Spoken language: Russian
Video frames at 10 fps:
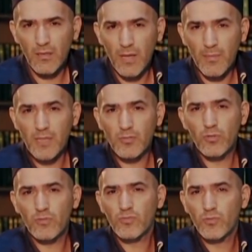а
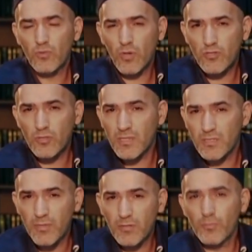происходит все то, о чем
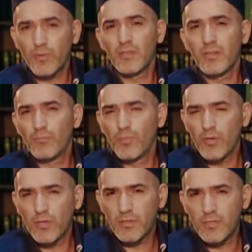нас предупредили
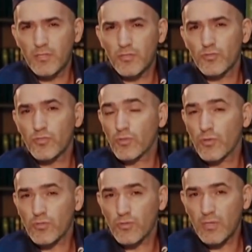более
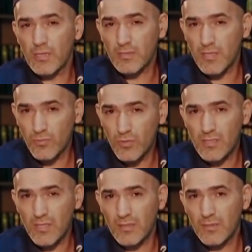1400 лет тому
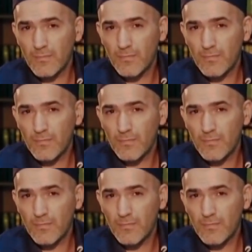назад.